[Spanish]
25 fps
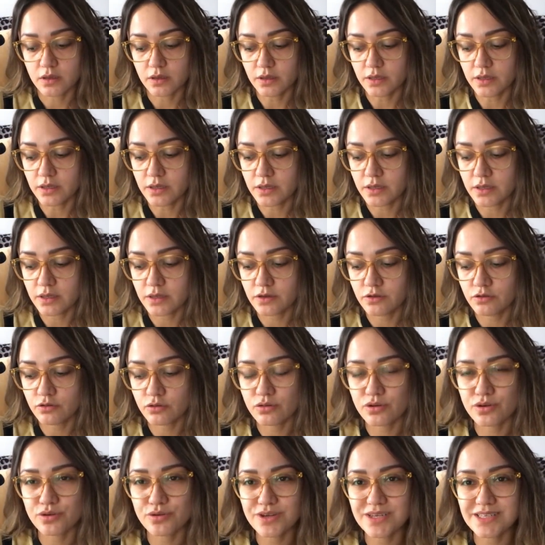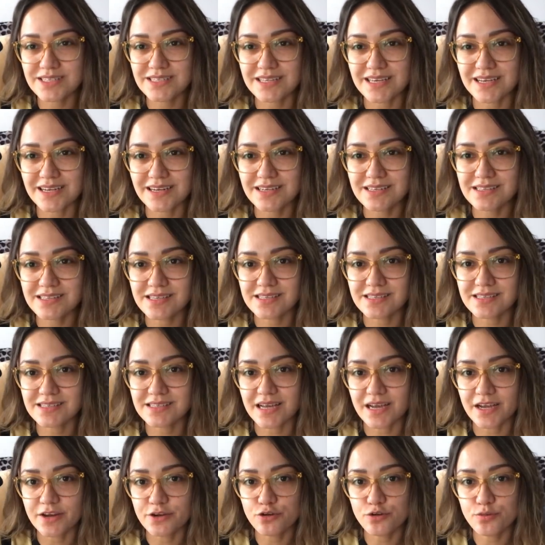Y no creo que sea
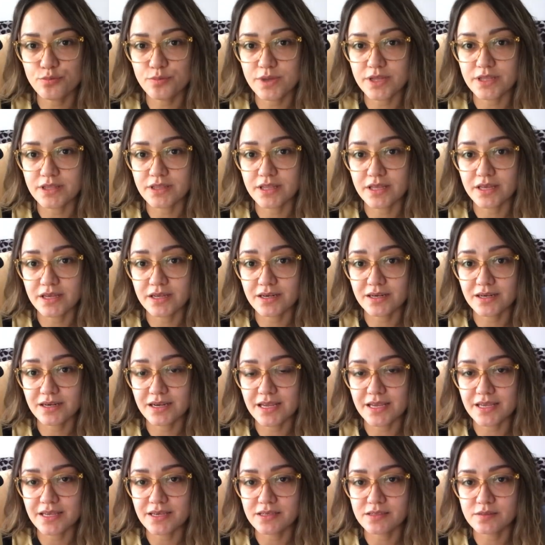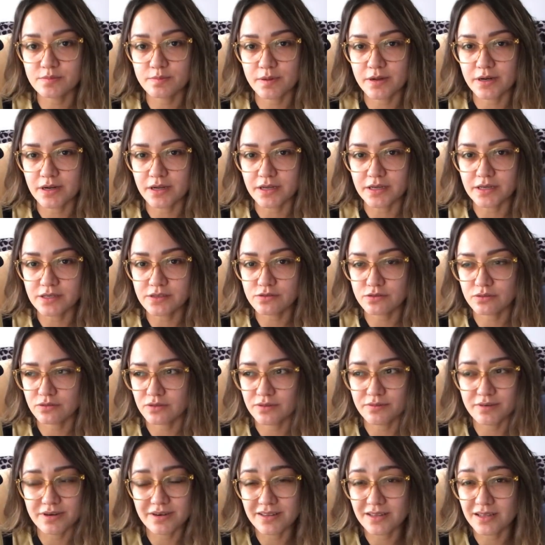necesario meter leyes para eso,
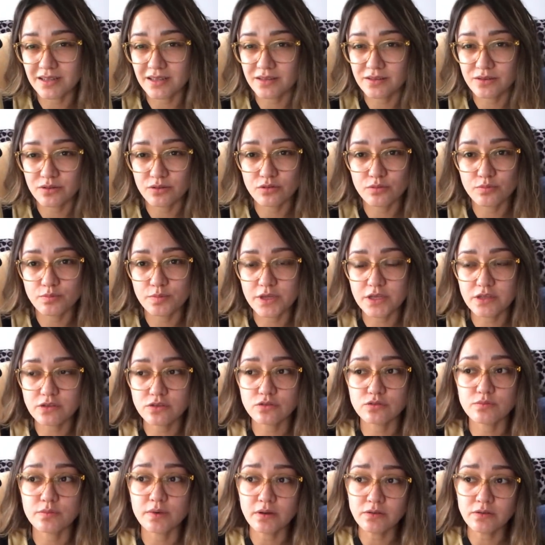de verdad, no lo pienso.